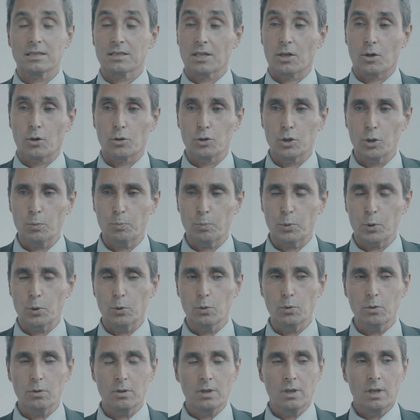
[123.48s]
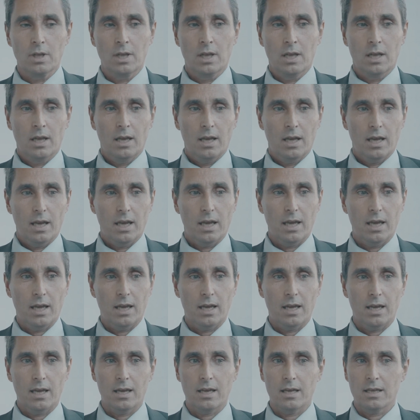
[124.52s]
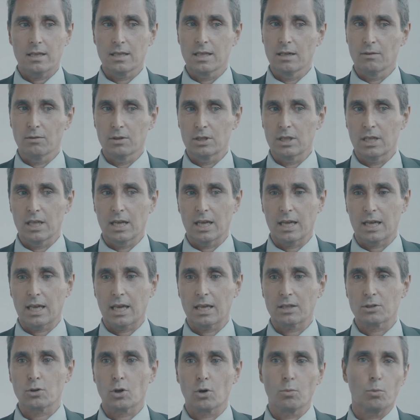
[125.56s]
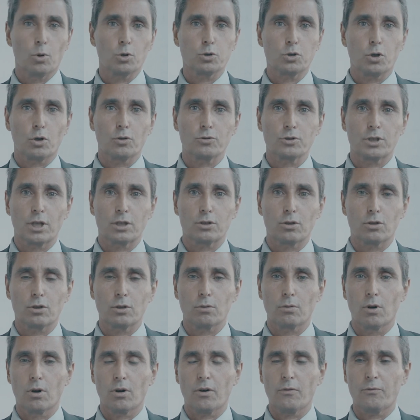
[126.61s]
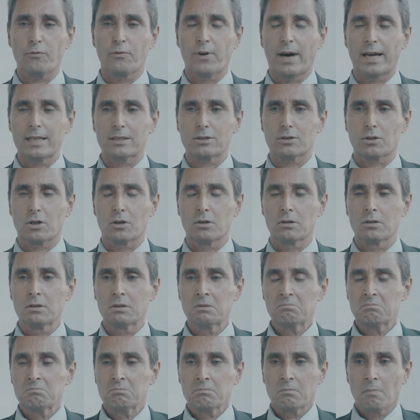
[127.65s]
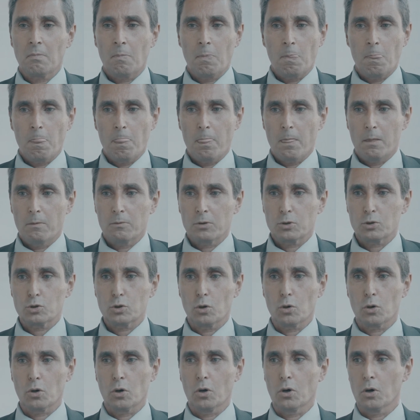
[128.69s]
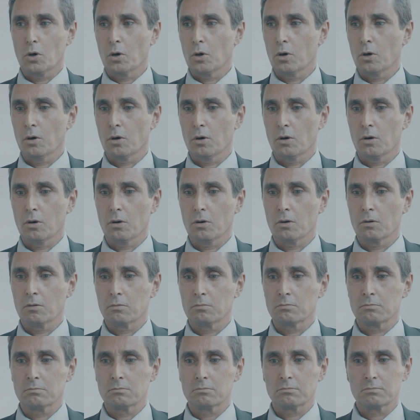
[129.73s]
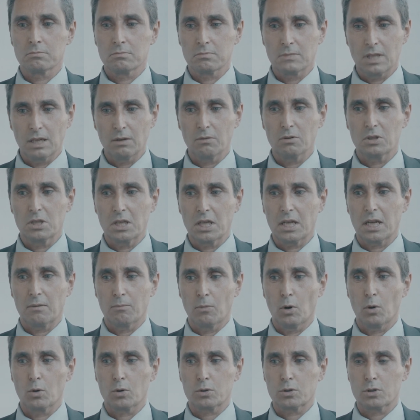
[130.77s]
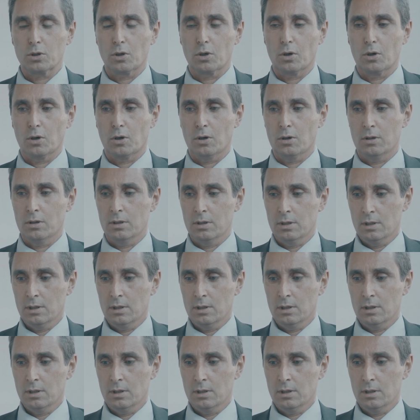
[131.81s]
se non di più, e devo dire che sono molto contento di quello che ho fatto. Sono, devo dire, molto